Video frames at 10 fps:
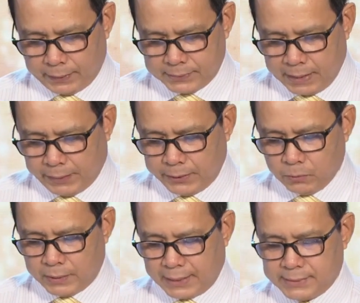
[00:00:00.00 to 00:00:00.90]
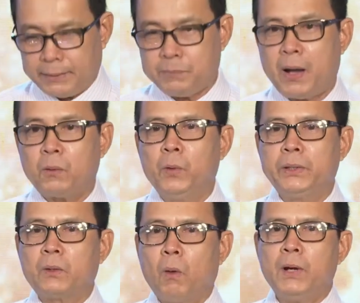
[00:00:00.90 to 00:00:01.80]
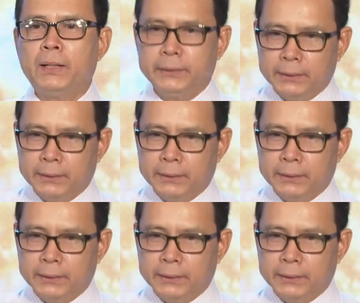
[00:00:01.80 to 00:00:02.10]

sau này chúng ta sẽ phát huy tốt hơn